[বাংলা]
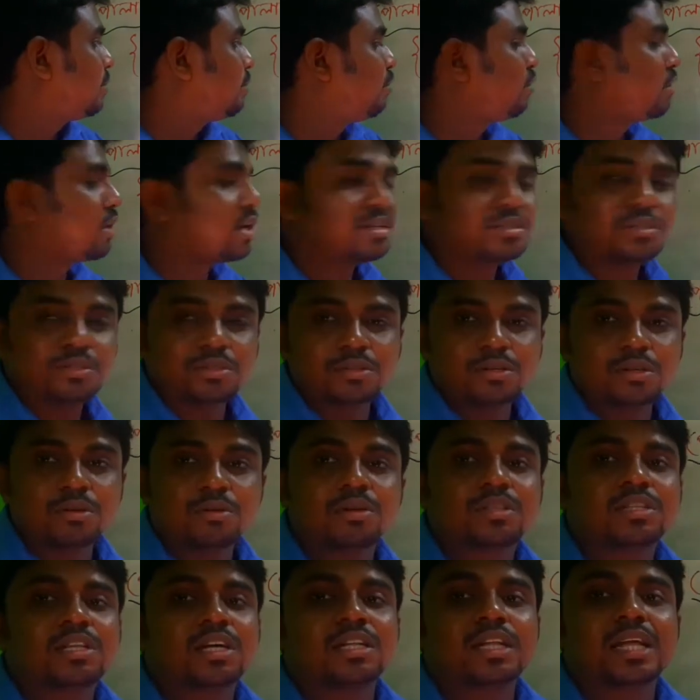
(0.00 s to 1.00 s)
পলার যুগ
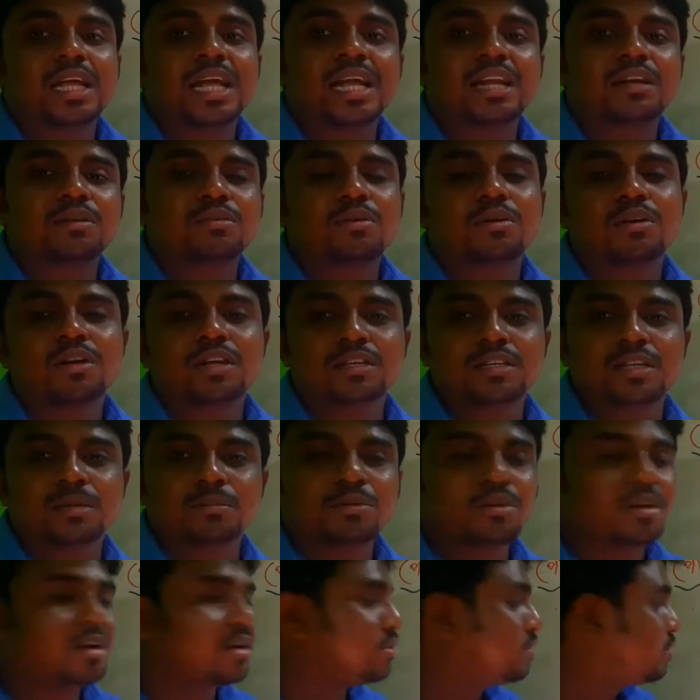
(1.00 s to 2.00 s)
অর্থাৎ অ্যালকোহল একটি
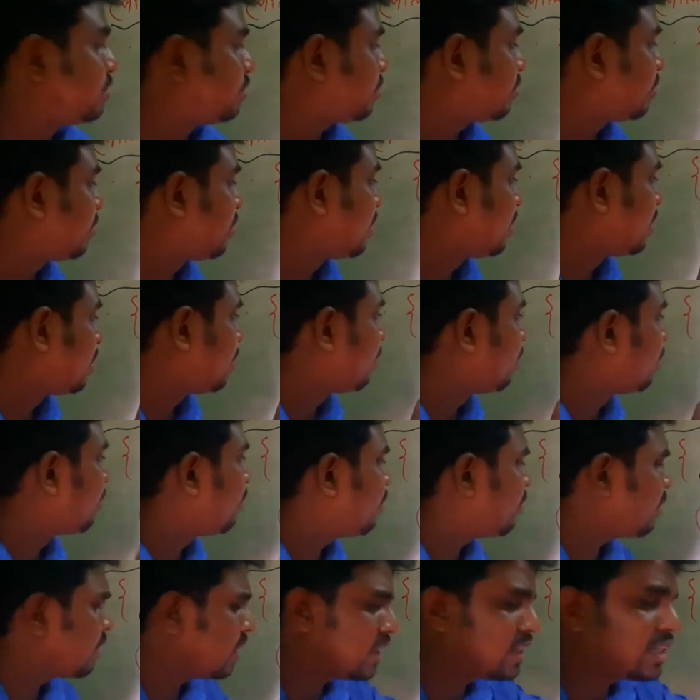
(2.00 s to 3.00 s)
পলার যুগ
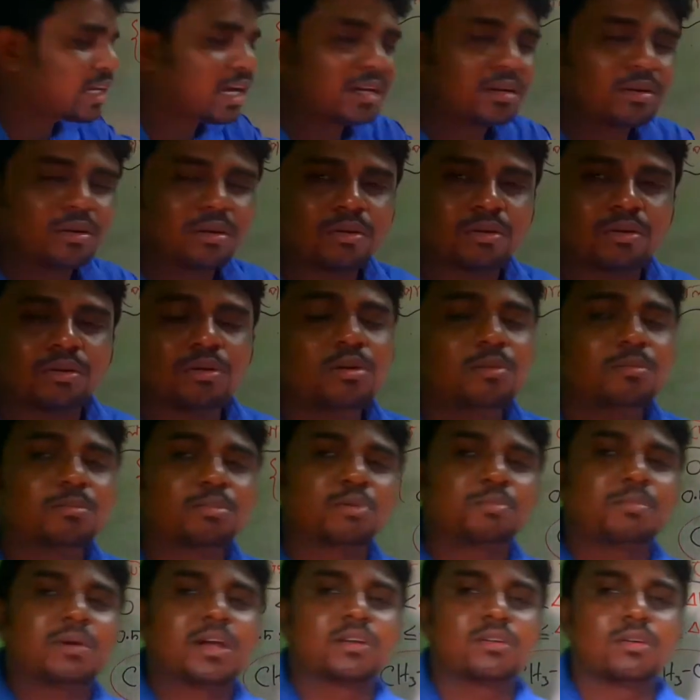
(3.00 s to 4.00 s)
হোক ইথানল হোক
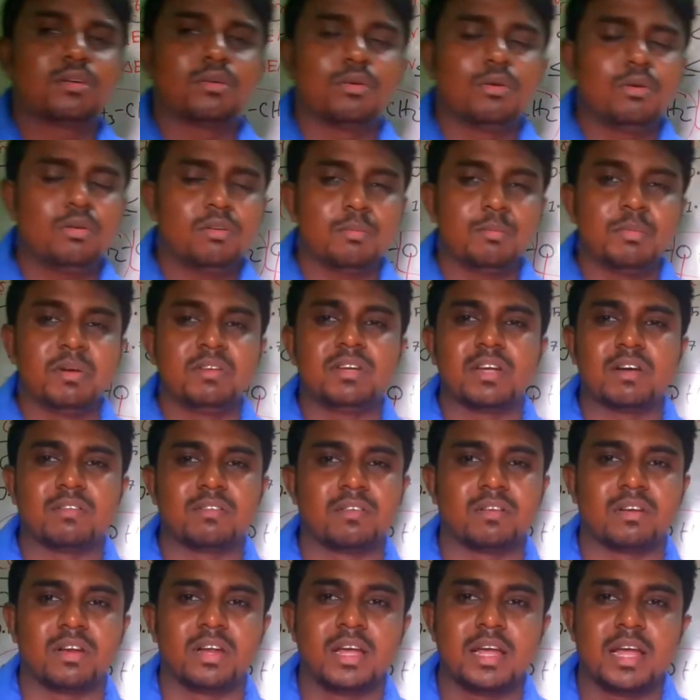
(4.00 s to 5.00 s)
প্রোপানল হোক
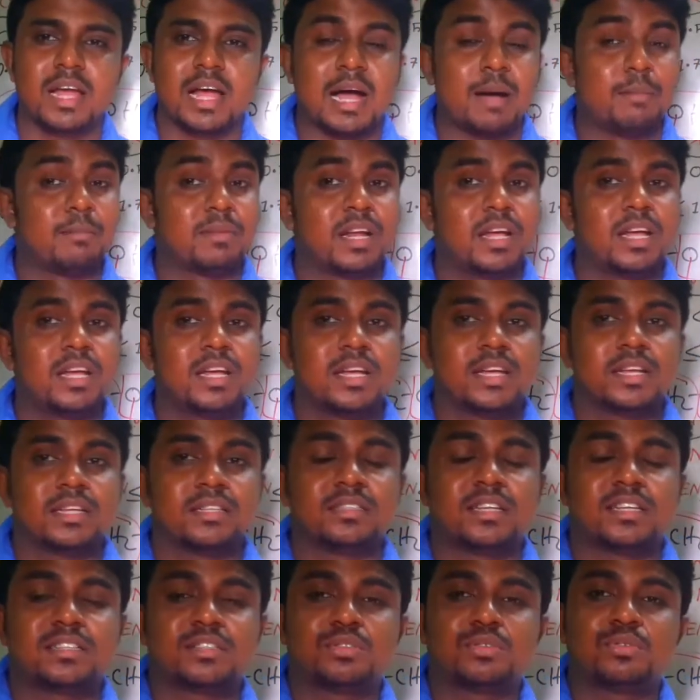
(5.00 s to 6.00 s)
বিউটানল আমরা
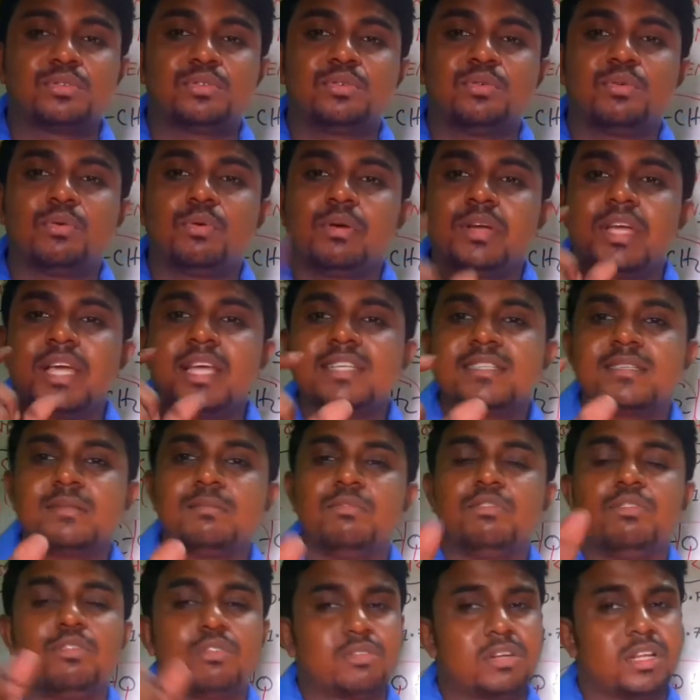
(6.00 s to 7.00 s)
জাস্ট শুধু ওএস
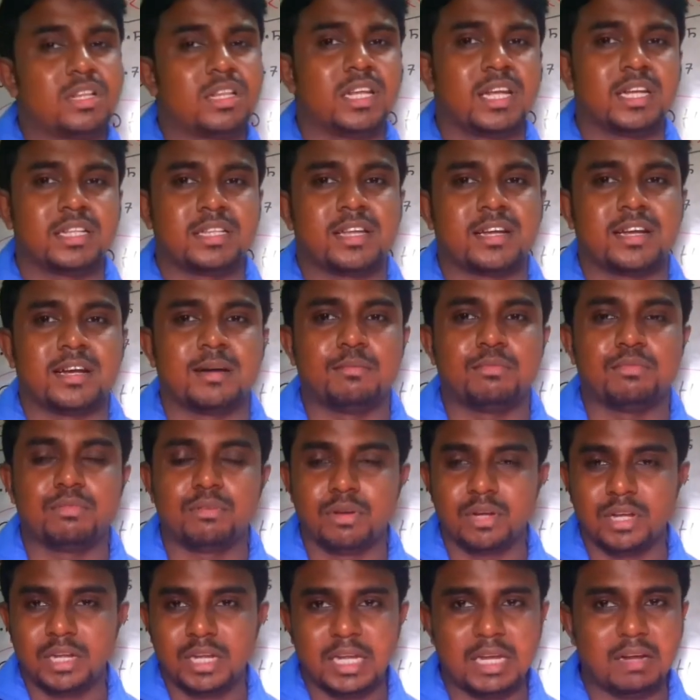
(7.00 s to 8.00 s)
মূলকটার দিকে তাকাবো
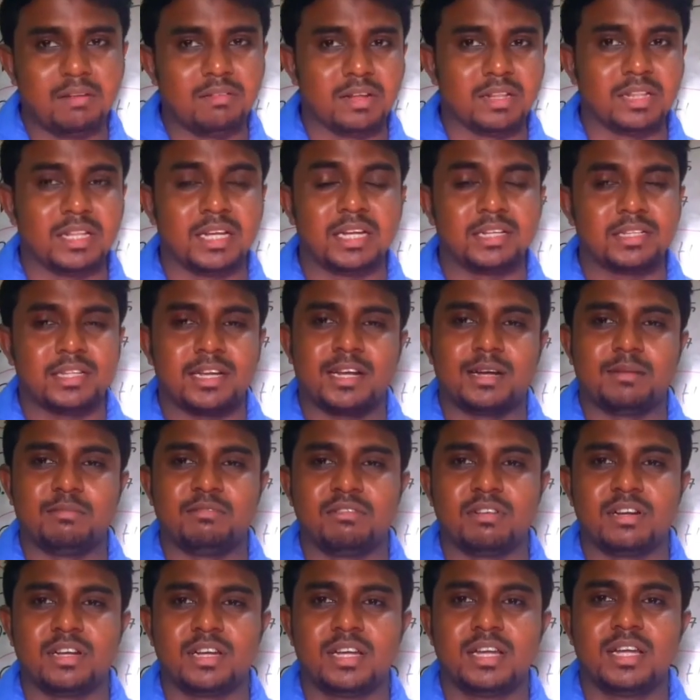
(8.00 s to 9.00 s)
এগুলোর দিকে তাকাবো
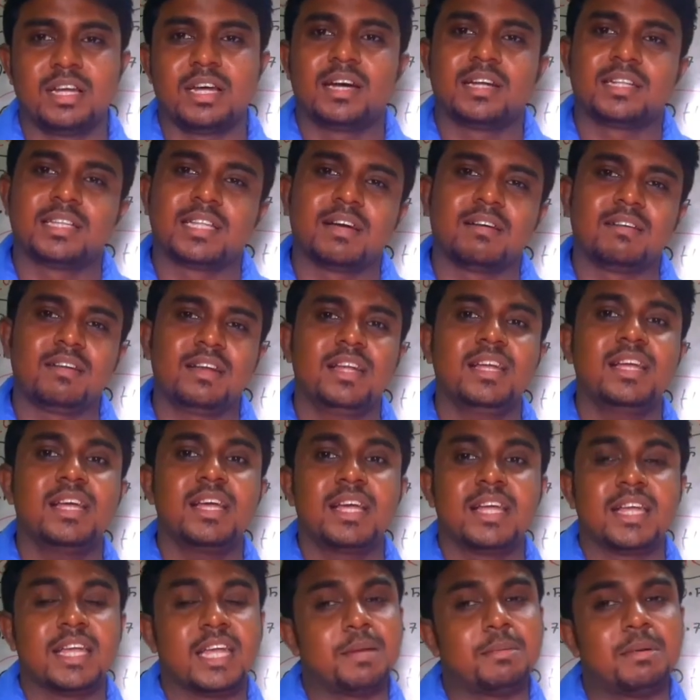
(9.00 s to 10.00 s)
না তাহলে
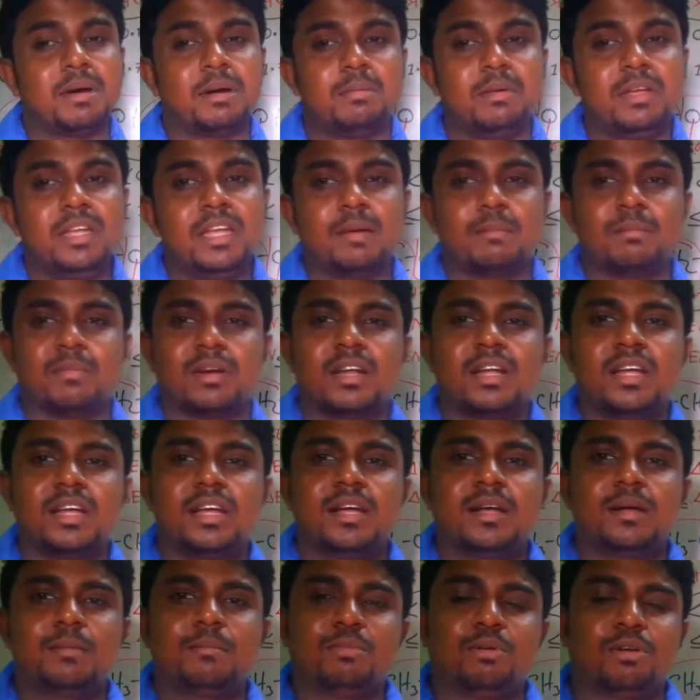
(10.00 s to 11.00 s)
এভাবেই আমরা
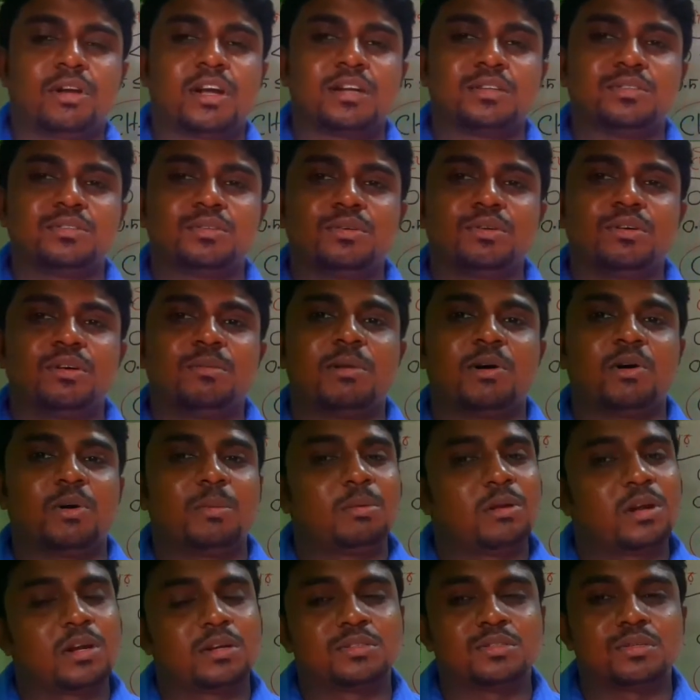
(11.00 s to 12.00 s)
পলার যৌগ বা
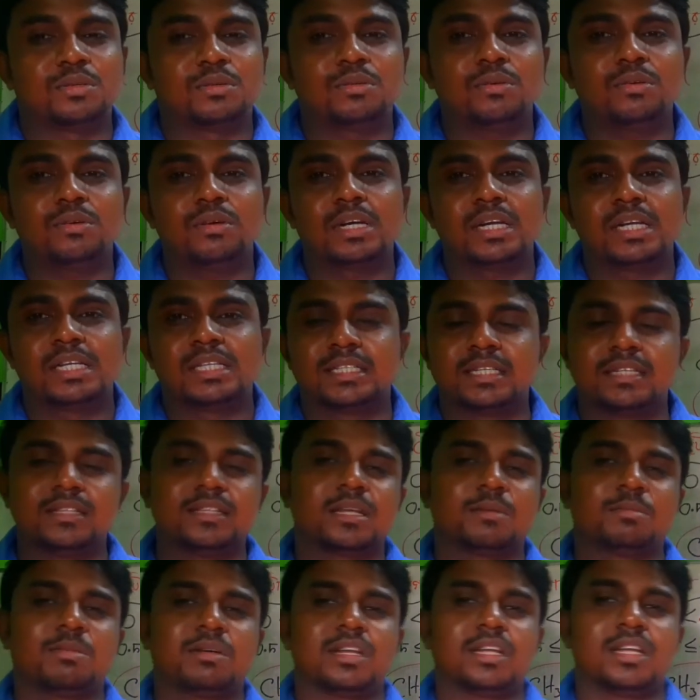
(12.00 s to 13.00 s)
অপলার যৌগ
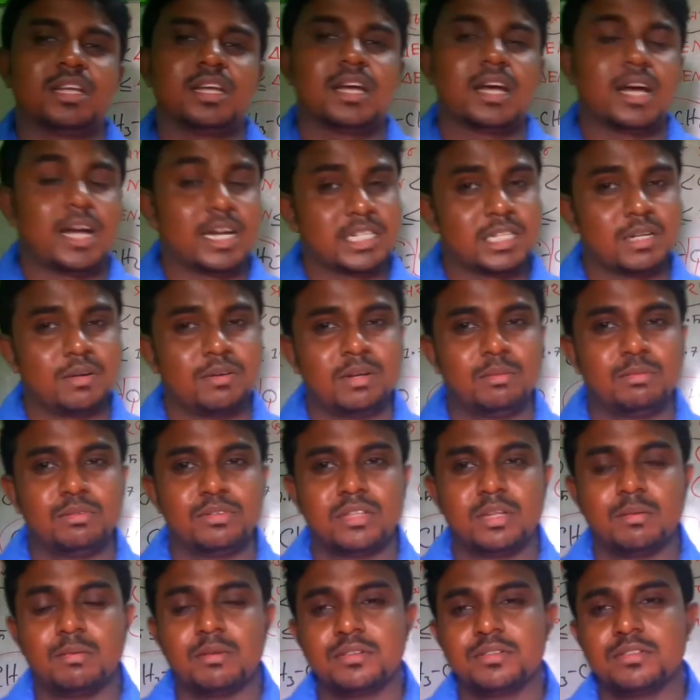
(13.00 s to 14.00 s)
চিনতে পারি আশা করি
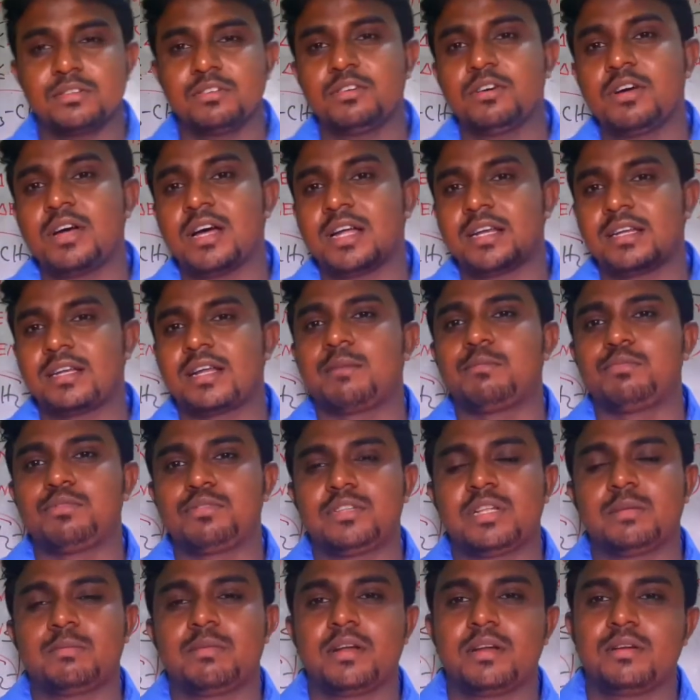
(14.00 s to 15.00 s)
বুঝতে পারছো না
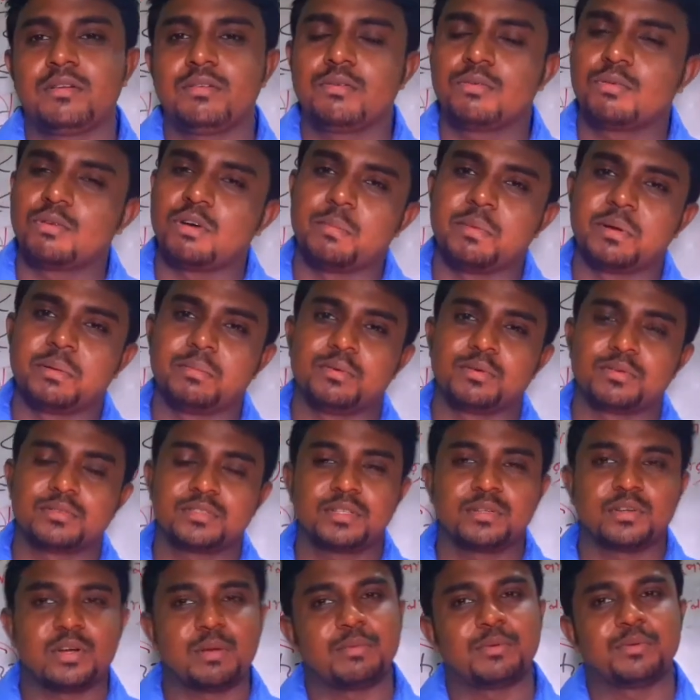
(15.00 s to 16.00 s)
বুঝতে পারলেও কমেন্ট
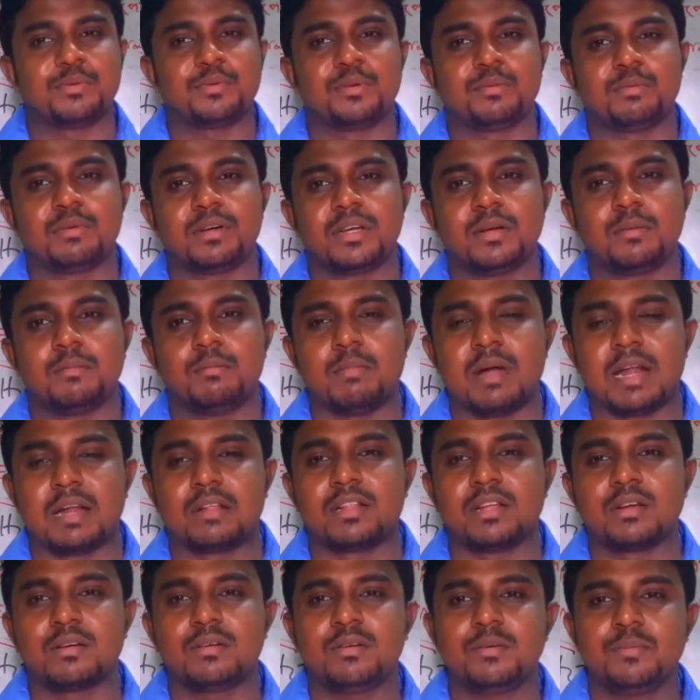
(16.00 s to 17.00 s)
বক্সে কমেন্ট করবা ভালো
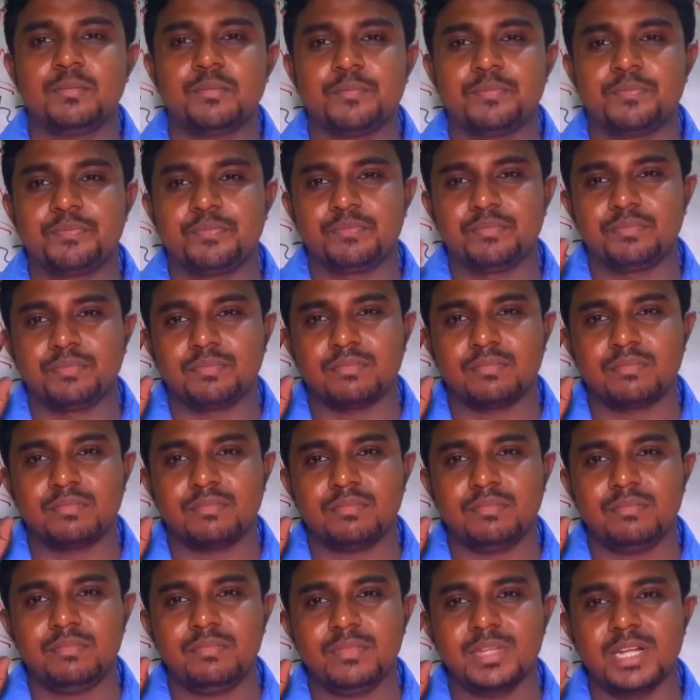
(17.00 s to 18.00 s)
থাকো
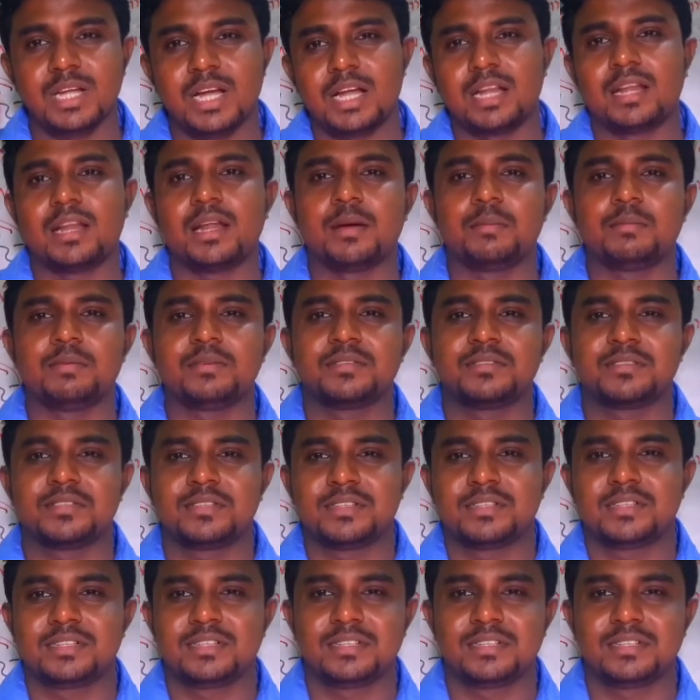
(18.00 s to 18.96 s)
আল্লাহ হাফেজ